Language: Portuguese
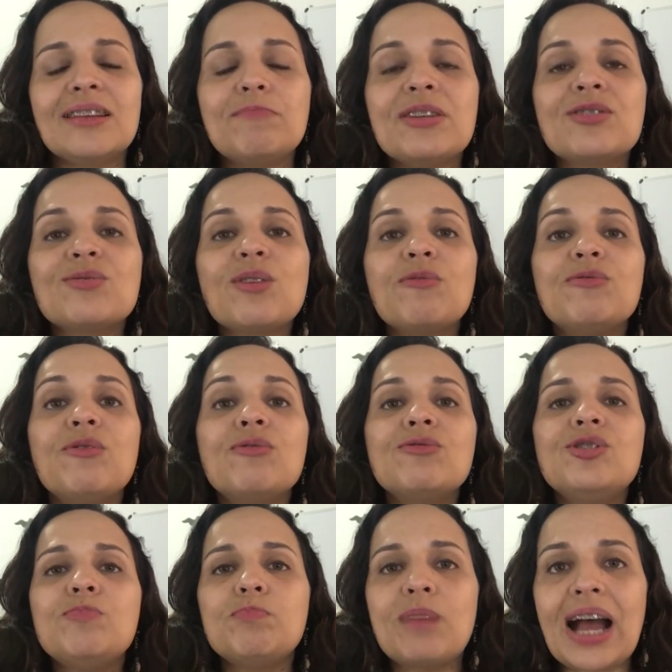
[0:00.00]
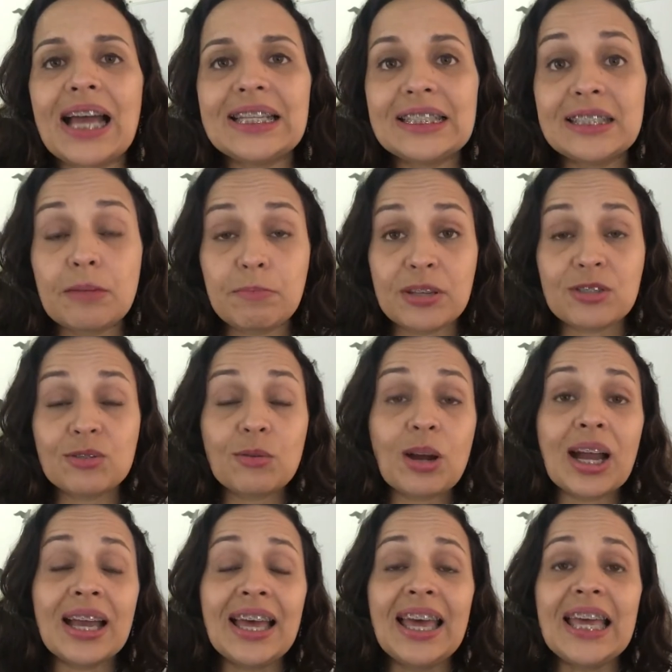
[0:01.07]
da pessoa fogo de palha, da
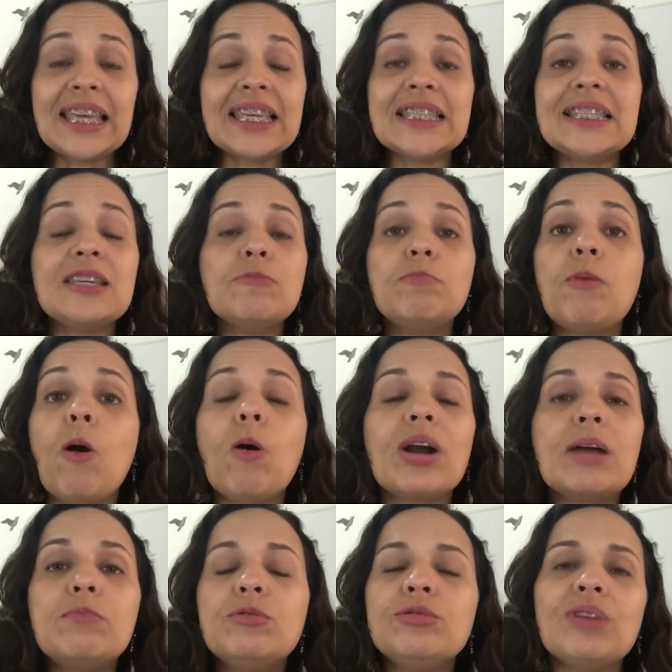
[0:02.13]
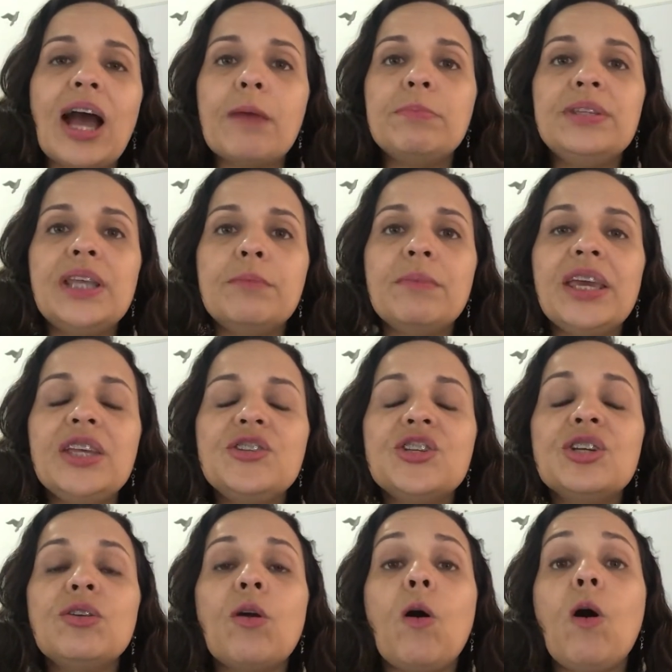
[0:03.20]
pessoa que se empolga muito
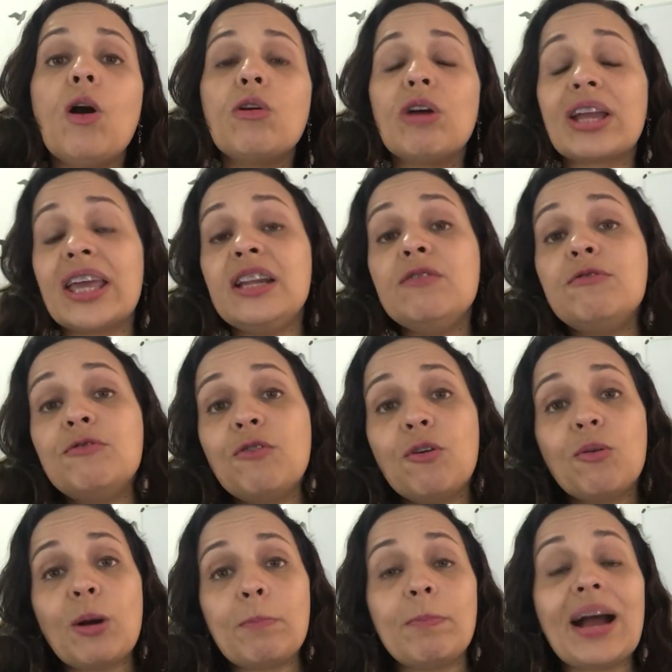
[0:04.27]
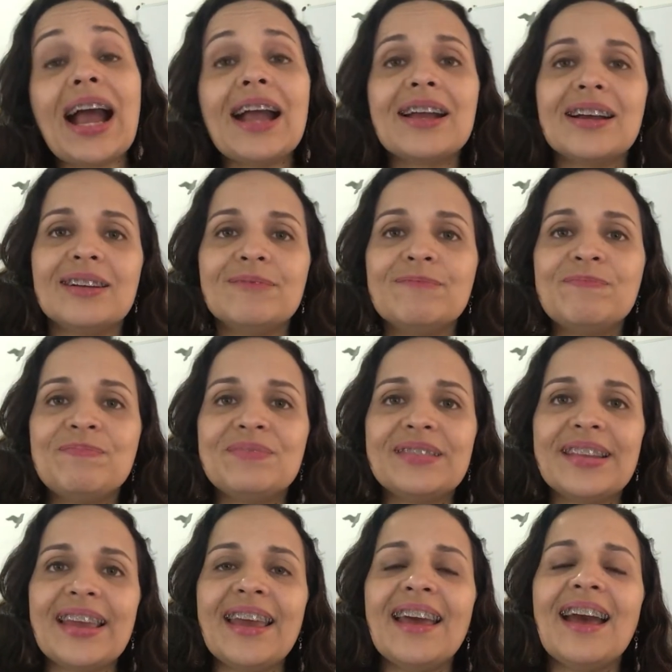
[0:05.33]
rapidamente e logo aquele fogo apaga,
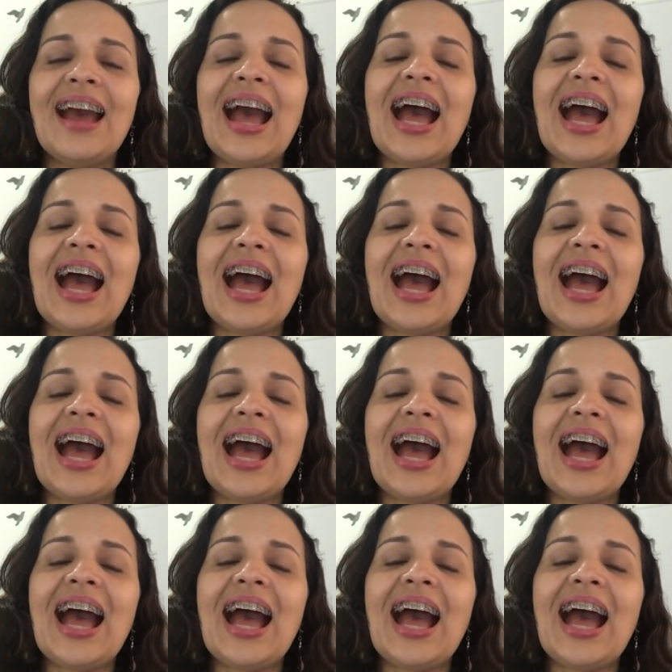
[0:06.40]
né?